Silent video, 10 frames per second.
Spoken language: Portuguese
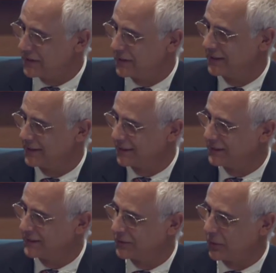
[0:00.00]

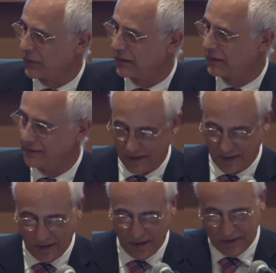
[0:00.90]
uh, sobre
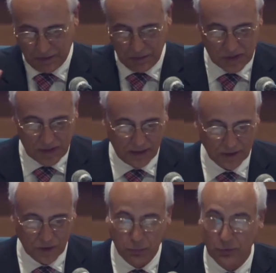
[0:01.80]
este tema geral
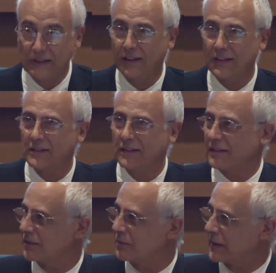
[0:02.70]
das políticas de
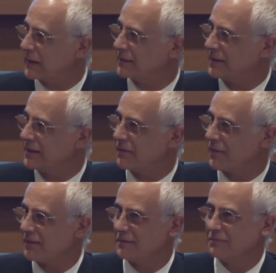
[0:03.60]
acesso aberto a
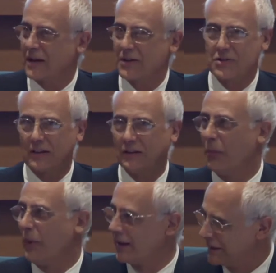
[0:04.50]
nível mais
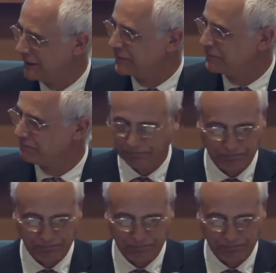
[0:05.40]
global. Uhum.